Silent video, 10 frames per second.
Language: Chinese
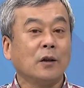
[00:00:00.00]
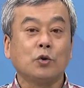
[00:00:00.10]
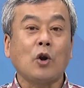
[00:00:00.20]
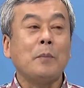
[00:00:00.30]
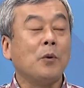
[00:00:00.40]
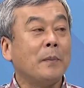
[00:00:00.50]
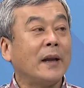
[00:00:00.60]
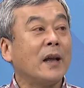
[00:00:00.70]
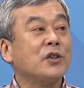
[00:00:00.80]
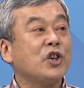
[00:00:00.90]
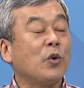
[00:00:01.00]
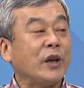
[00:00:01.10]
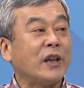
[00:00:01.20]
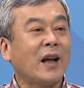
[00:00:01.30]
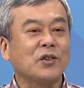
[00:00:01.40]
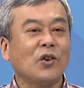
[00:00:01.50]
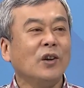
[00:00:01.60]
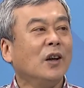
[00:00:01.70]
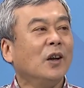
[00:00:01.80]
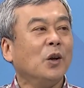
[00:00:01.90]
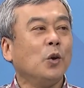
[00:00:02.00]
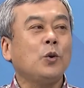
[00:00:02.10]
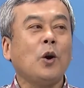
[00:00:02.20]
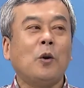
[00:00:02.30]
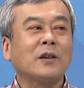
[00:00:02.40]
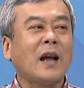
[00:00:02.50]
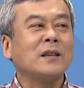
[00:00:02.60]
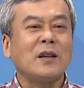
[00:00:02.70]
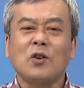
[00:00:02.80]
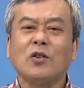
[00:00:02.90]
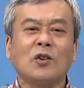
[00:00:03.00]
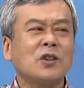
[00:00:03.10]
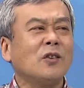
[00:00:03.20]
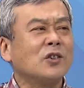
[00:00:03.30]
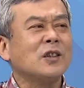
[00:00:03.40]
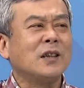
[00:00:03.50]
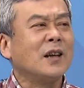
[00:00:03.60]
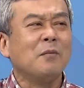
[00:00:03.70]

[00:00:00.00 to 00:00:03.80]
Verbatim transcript: 川普每天修理他说：“如果我当选总统，这种事情根